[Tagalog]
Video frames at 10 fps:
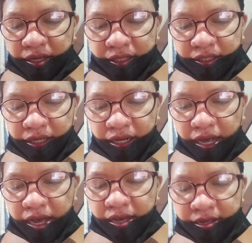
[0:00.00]
At
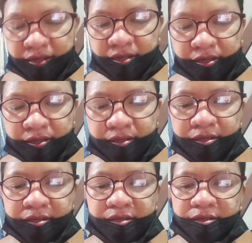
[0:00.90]
saka
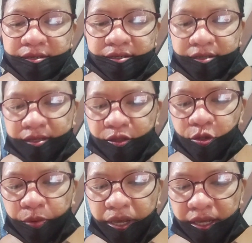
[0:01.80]

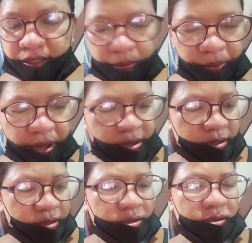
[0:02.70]
to may isa pa.
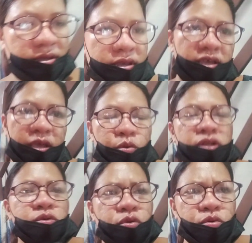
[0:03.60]
Iwan
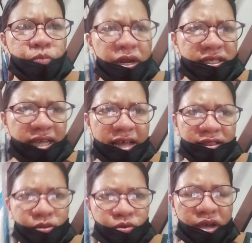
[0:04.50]
ko kung para saan
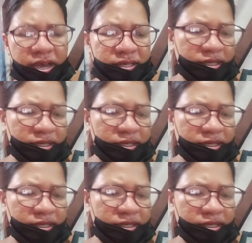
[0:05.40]
to, guys.